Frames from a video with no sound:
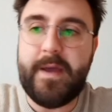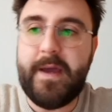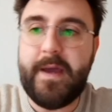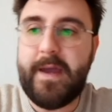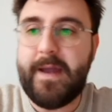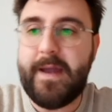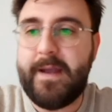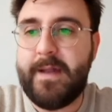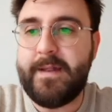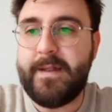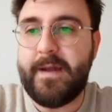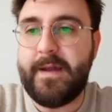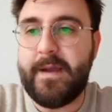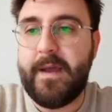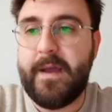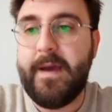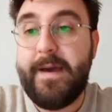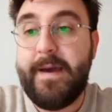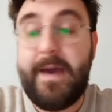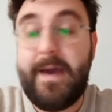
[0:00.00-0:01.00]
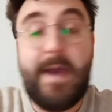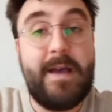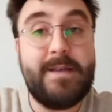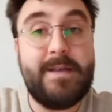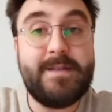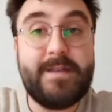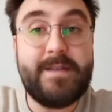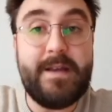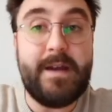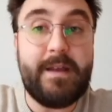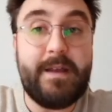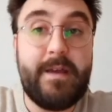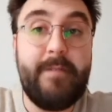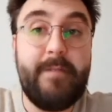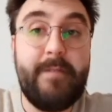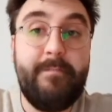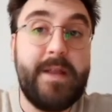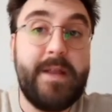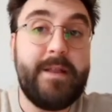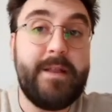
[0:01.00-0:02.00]
gelenler. Ensar
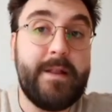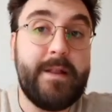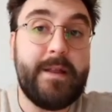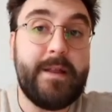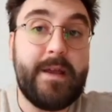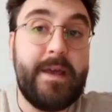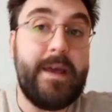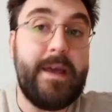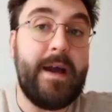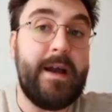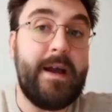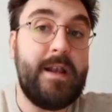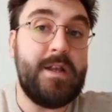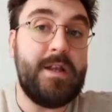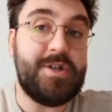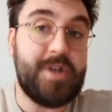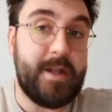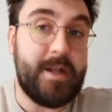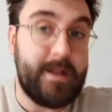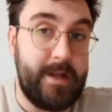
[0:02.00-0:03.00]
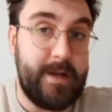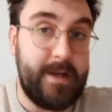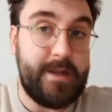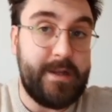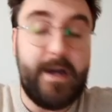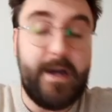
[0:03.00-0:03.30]
kim? Medine'deki yerleşikler.